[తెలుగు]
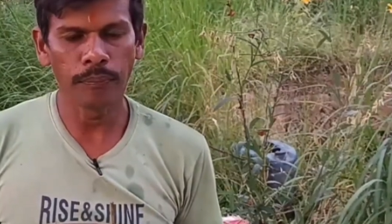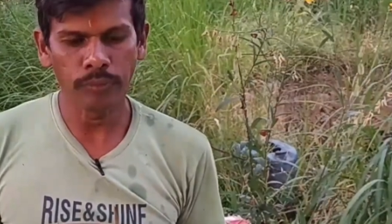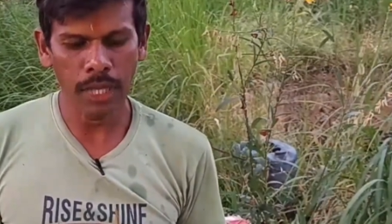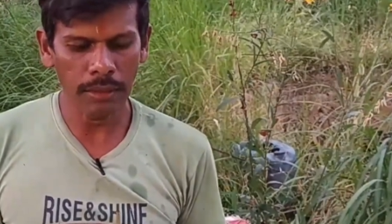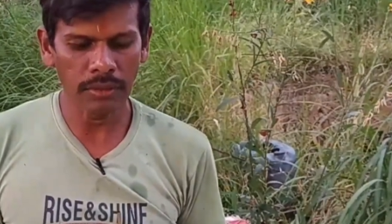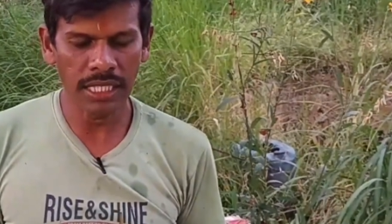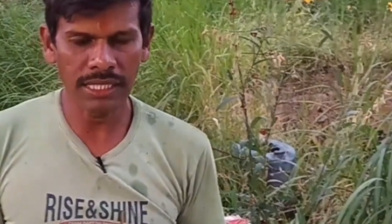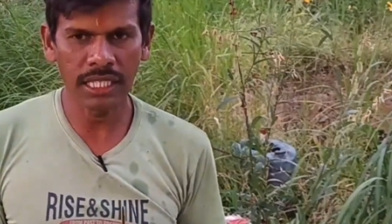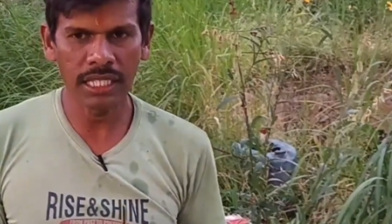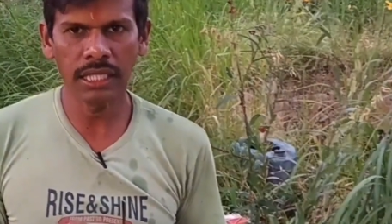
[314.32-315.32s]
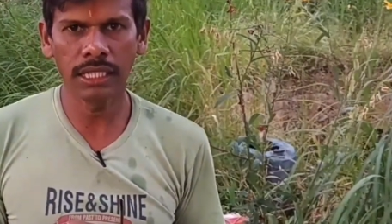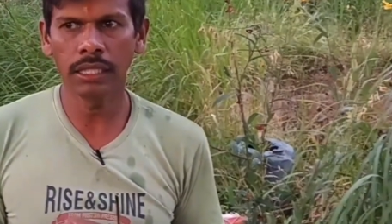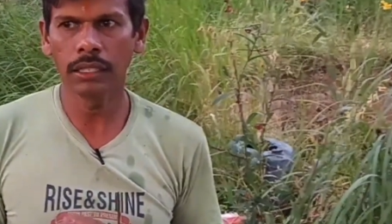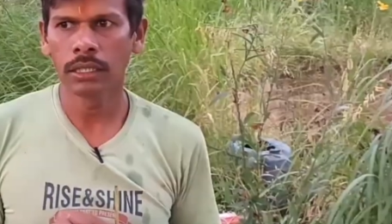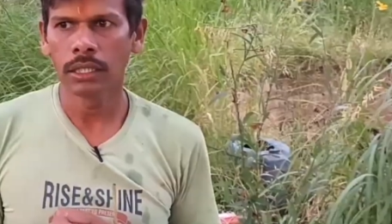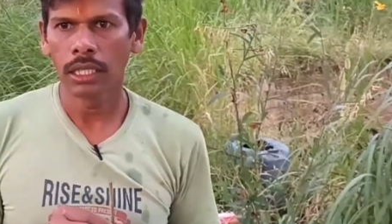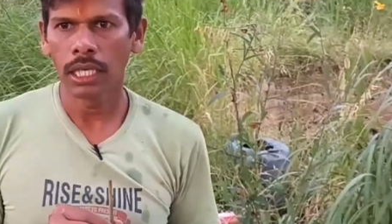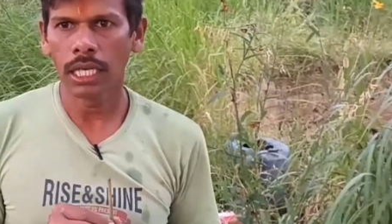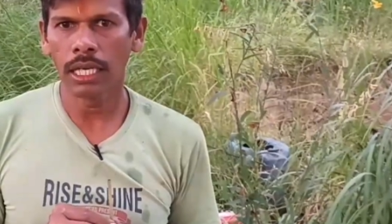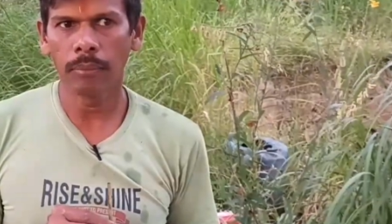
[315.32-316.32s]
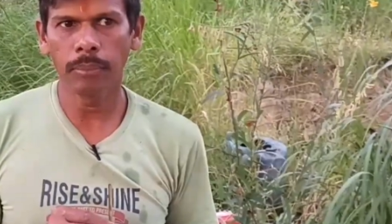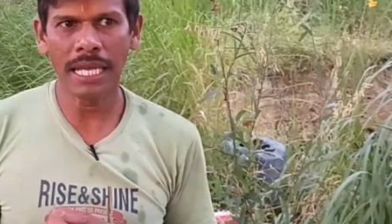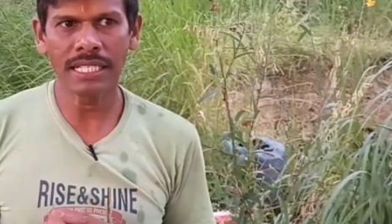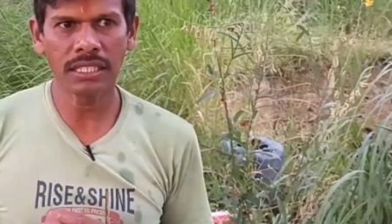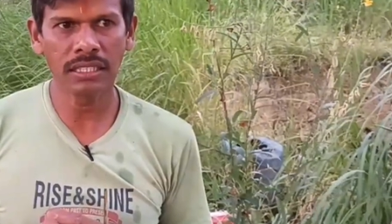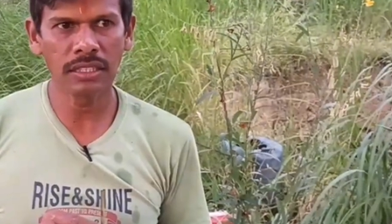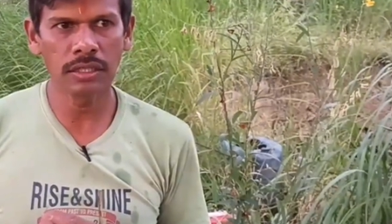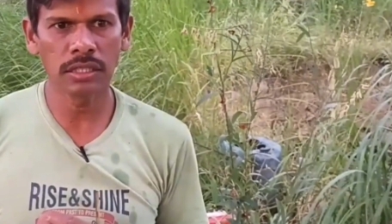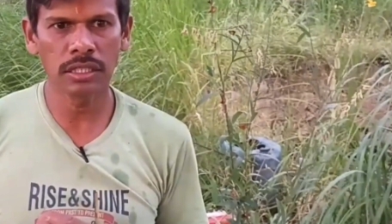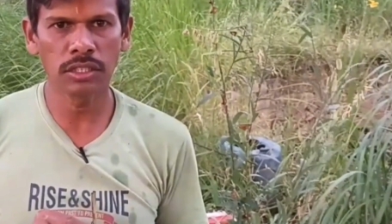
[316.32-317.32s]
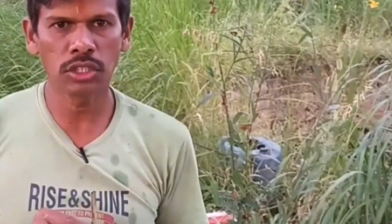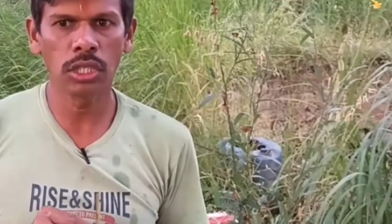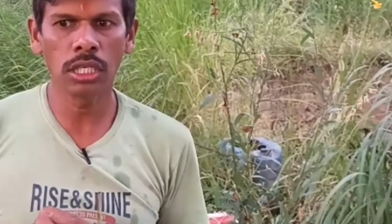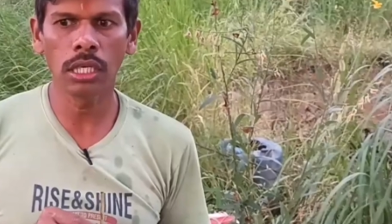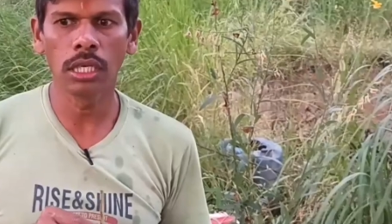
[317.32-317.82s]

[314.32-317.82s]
మన దేశానికి ప్లాస్టిక్ నిరోధించడంలో